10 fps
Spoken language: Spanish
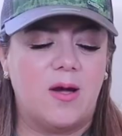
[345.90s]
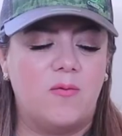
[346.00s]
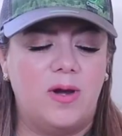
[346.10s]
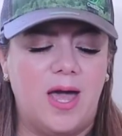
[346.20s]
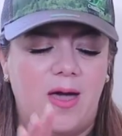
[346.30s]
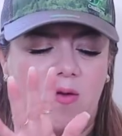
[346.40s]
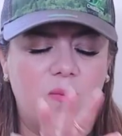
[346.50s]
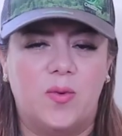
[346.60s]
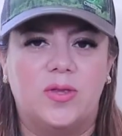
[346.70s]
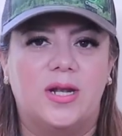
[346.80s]
a un lado
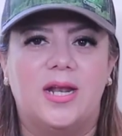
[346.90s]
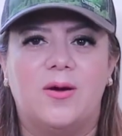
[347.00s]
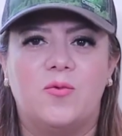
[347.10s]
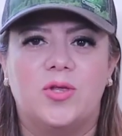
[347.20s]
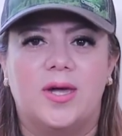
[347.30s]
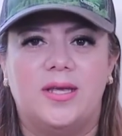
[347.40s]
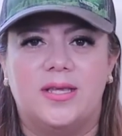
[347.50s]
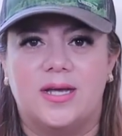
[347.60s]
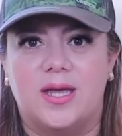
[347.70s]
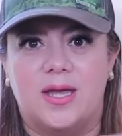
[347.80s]
y ponerle la
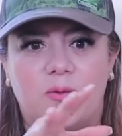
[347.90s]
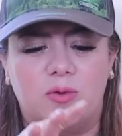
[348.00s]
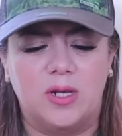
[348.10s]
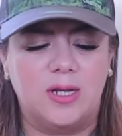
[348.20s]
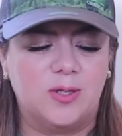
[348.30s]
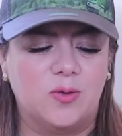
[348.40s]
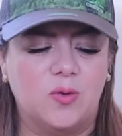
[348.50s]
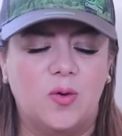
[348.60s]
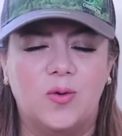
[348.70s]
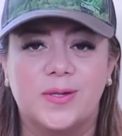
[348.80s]
cucharita que utilizo
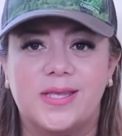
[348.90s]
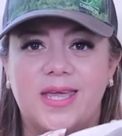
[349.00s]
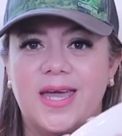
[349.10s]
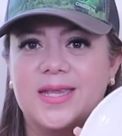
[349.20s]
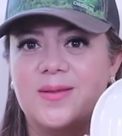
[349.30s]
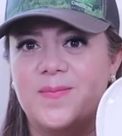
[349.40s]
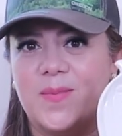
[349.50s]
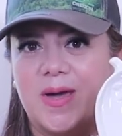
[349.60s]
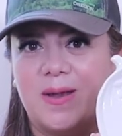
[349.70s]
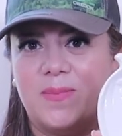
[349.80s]
todos los días
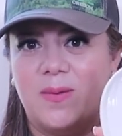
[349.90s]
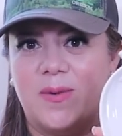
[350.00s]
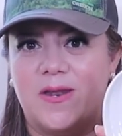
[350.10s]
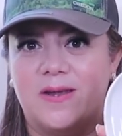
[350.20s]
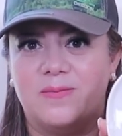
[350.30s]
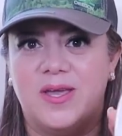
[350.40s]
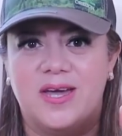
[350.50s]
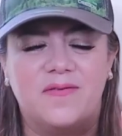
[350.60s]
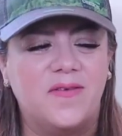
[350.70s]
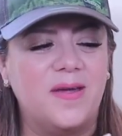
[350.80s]
para preparar mi
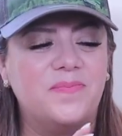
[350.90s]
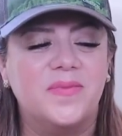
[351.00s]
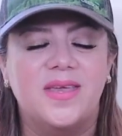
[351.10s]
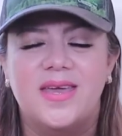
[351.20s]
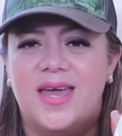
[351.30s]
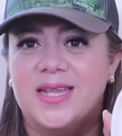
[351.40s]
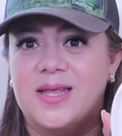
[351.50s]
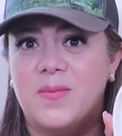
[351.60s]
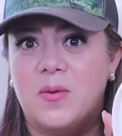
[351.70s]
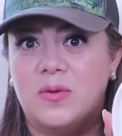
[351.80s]
café.
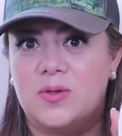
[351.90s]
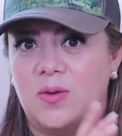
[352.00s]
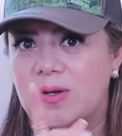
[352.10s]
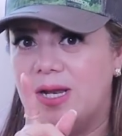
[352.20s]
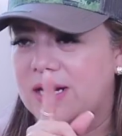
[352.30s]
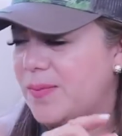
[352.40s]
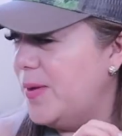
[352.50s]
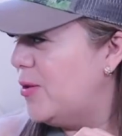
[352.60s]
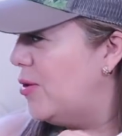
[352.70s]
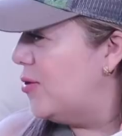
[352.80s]
Esta me gustó. Les
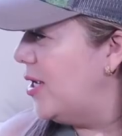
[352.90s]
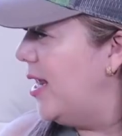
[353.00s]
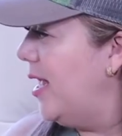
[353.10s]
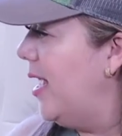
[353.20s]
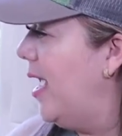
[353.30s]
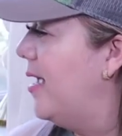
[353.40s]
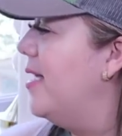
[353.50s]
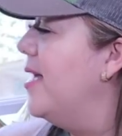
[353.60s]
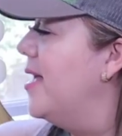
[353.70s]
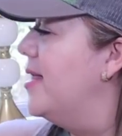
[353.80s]
repito, lo tienen
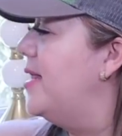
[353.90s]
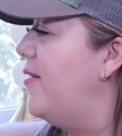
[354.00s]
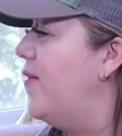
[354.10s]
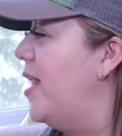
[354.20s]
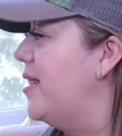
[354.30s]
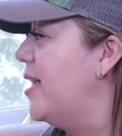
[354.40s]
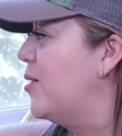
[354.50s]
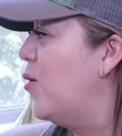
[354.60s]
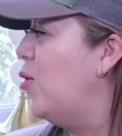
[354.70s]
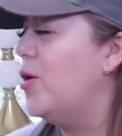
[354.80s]
en
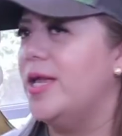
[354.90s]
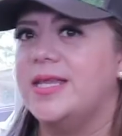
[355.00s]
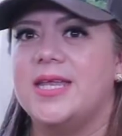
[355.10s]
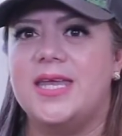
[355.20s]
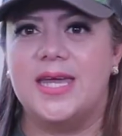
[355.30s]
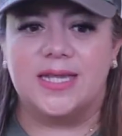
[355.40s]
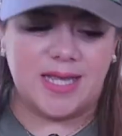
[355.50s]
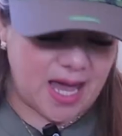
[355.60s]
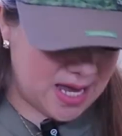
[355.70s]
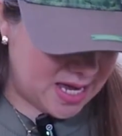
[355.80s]
diferentes colores y está